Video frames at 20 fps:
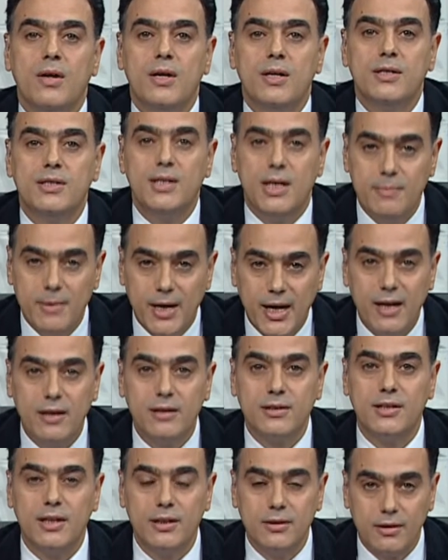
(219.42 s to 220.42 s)
زي ما قال
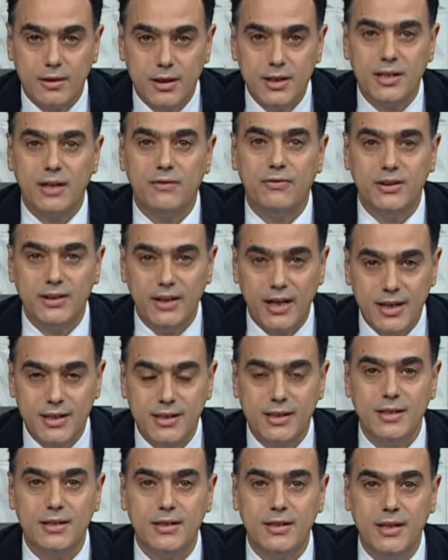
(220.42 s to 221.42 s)
السيد الرئيس عبد الفتاح
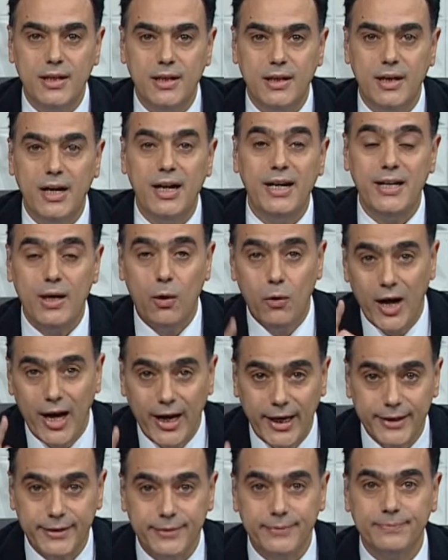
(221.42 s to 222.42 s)
السيسي احنا
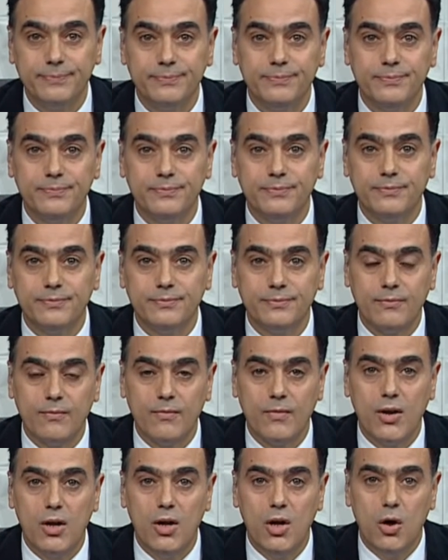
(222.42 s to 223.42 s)
واحد
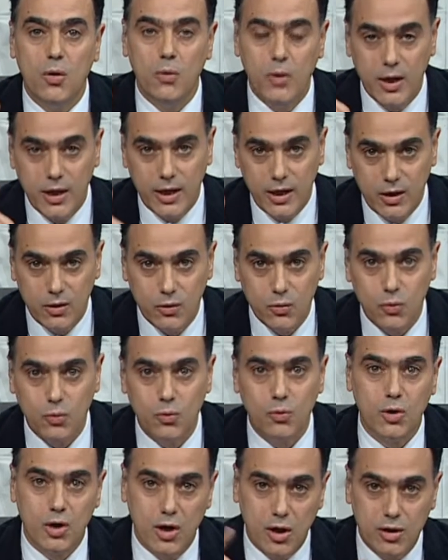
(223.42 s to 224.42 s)
وقال
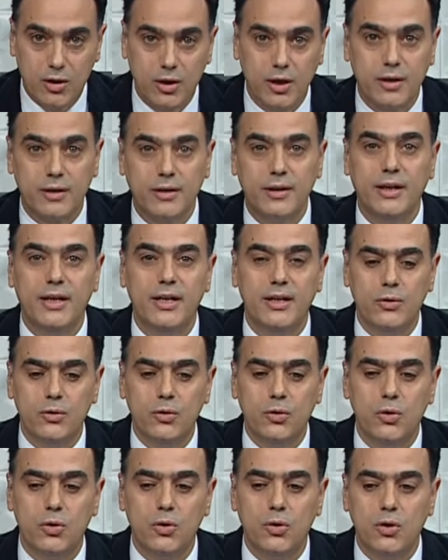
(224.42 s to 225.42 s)
وقرر
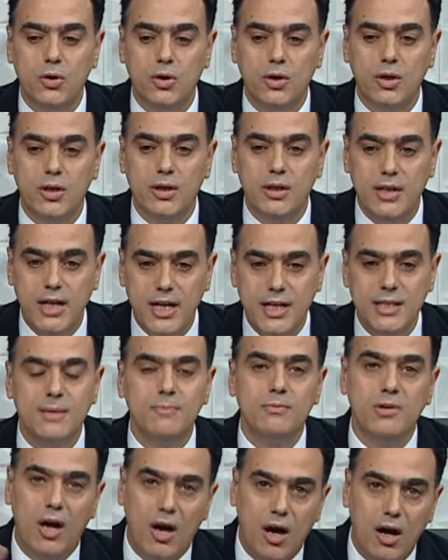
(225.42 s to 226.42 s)
انه لازم
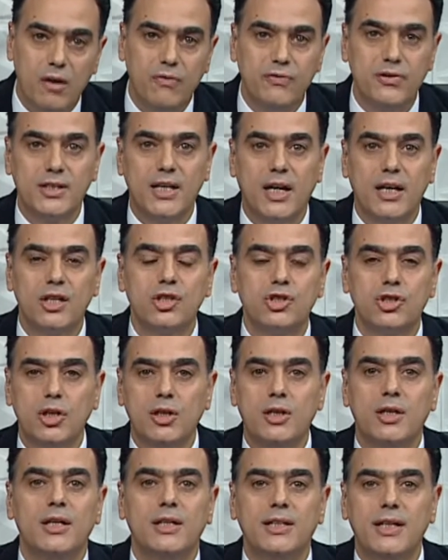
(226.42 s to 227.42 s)
نحافظ على
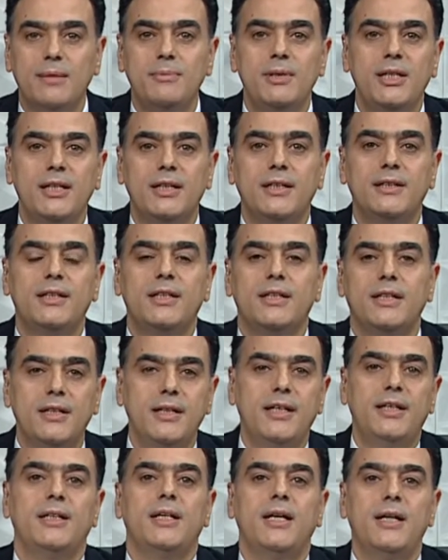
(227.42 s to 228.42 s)
الشجره الجميله دي اللي
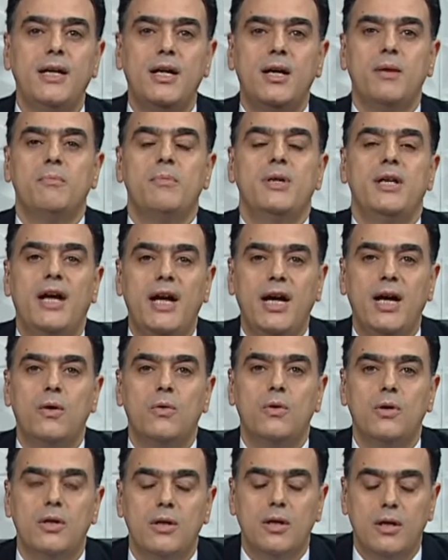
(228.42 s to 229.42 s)
احنا
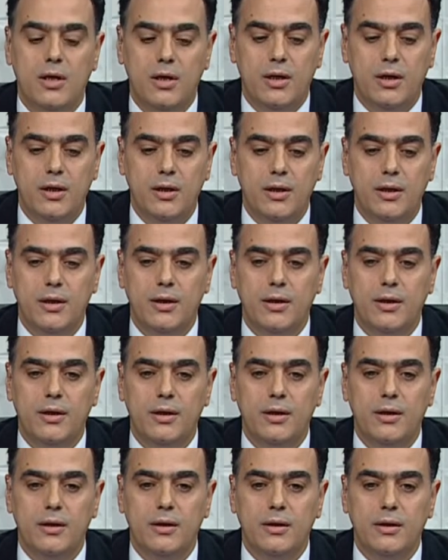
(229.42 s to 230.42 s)
بنحاول آه،
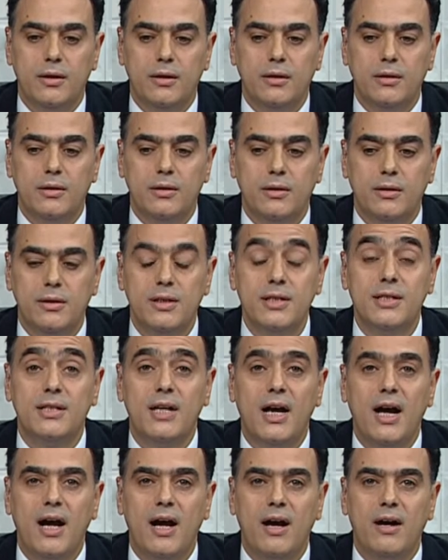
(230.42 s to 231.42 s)
آه، آه،
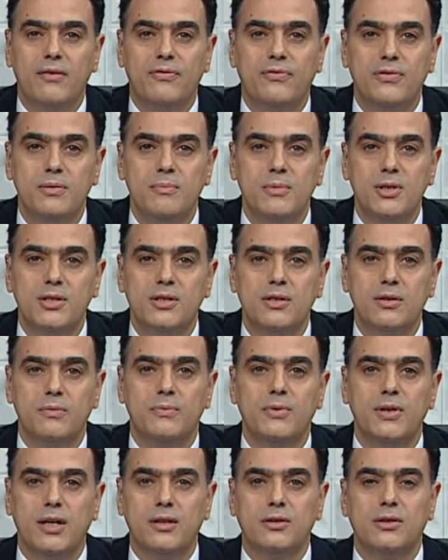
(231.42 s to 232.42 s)
نزرعها في مصر
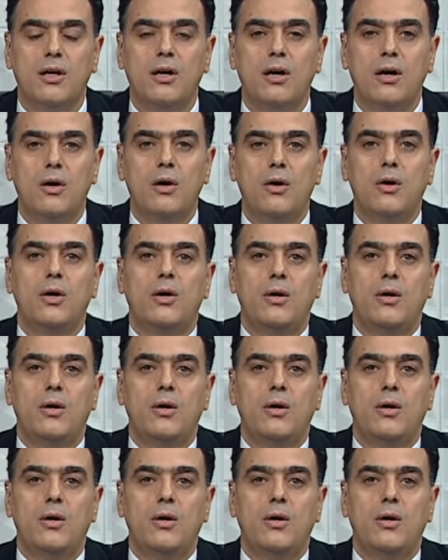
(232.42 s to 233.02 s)
في التخا